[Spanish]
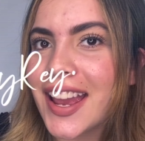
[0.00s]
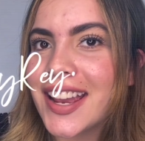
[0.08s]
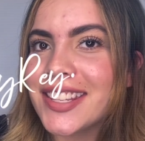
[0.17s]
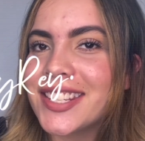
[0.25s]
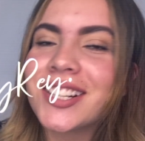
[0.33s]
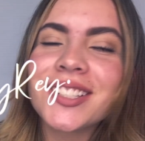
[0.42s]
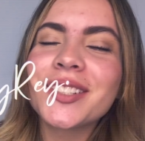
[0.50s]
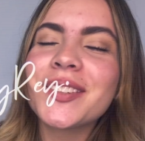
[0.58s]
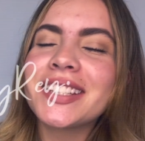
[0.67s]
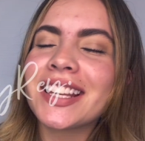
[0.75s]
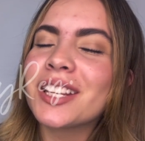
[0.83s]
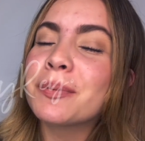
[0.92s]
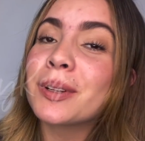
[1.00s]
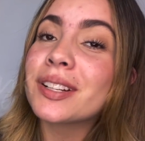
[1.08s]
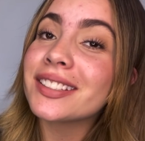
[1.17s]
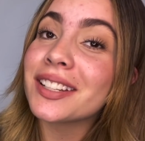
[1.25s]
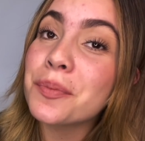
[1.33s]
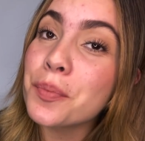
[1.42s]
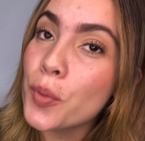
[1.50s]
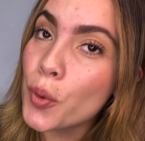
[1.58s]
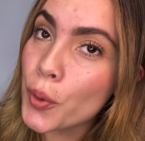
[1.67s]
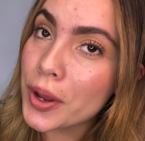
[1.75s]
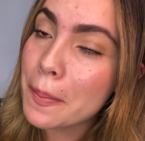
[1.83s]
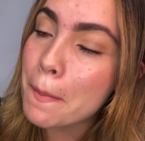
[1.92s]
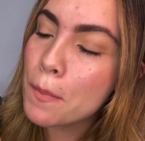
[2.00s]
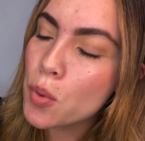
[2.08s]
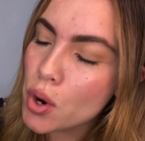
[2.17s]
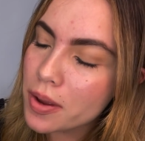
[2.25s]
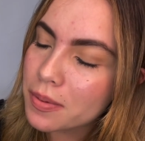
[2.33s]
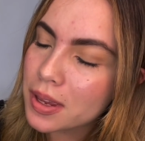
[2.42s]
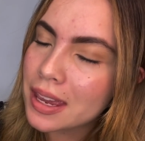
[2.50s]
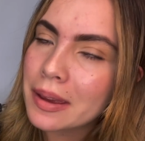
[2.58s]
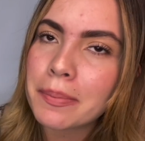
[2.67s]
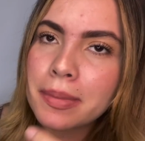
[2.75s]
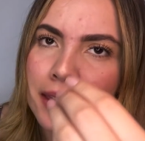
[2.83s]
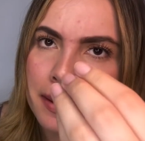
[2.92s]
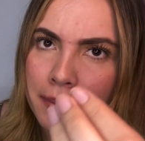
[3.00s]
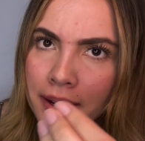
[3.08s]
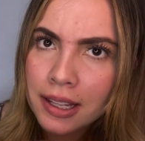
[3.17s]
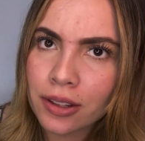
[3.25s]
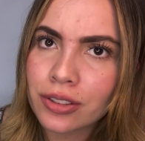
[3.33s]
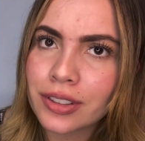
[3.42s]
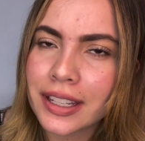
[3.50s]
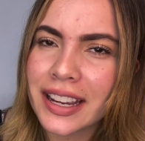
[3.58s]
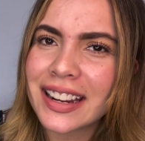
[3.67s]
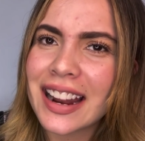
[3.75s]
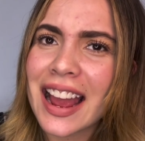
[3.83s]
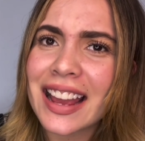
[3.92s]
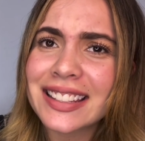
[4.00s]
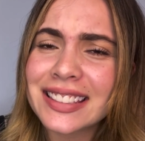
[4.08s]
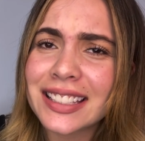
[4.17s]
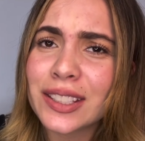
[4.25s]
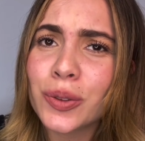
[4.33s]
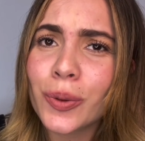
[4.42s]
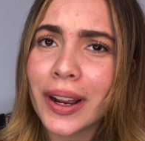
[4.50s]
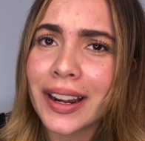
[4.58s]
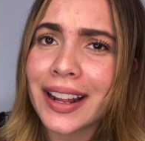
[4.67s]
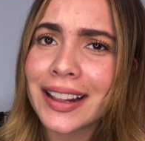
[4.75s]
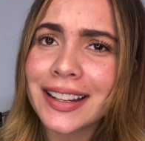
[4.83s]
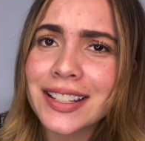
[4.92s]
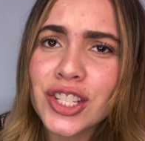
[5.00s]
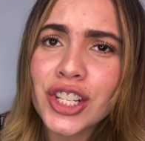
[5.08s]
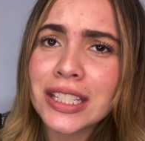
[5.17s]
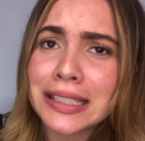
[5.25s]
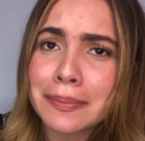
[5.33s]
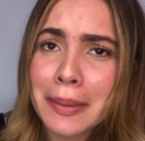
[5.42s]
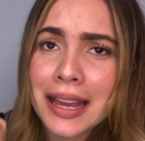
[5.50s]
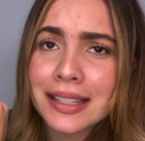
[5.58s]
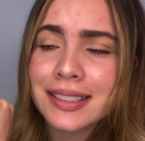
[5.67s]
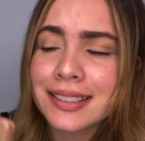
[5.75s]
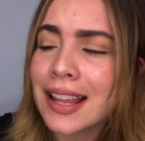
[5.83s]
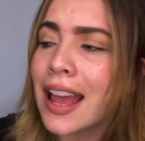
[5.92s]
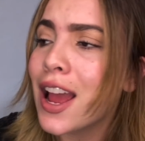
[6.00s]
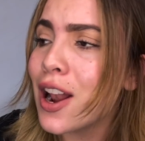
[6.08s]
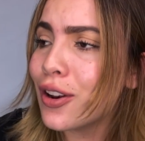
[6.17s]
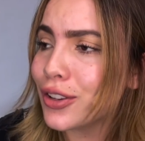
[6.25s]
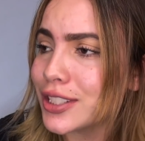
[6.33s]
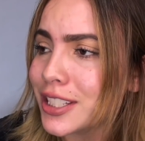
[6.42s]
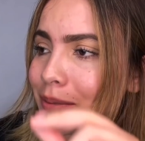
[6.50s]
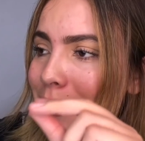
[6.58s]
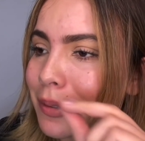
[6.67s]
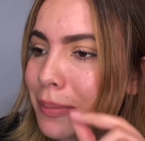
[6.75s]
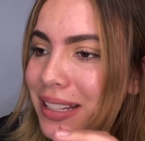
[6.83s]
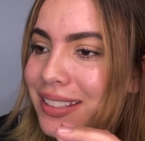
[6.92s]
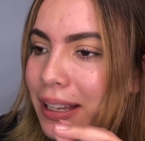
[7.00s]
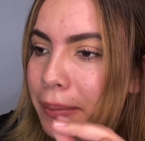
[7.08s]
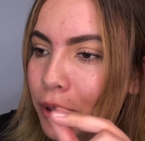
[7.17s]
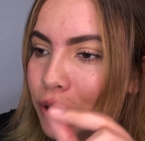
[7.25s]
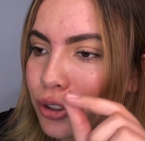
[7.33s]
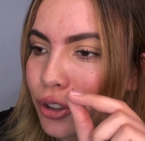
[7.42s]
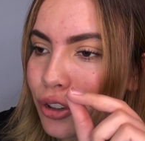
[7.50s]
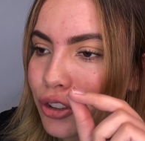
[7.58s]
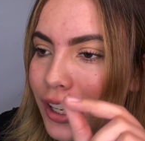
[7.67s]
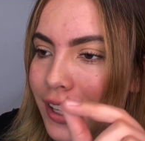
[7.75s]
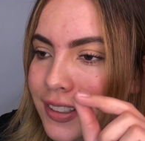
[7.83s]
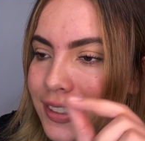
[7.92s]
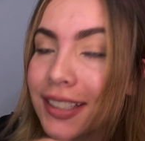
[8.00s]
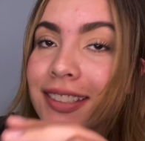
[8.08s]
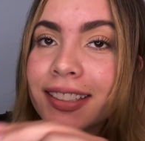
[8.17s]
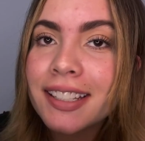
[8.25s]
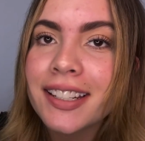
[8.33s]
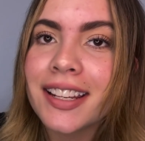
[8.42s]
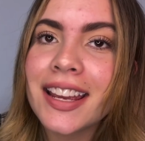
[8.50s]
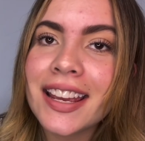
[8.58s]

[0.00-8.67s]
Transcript: Chicos, ¿cómo están? Espero que estén muy, muy bien. Bienvenidos sean a este su canal de chismes, los chismes más sabrosos que existen.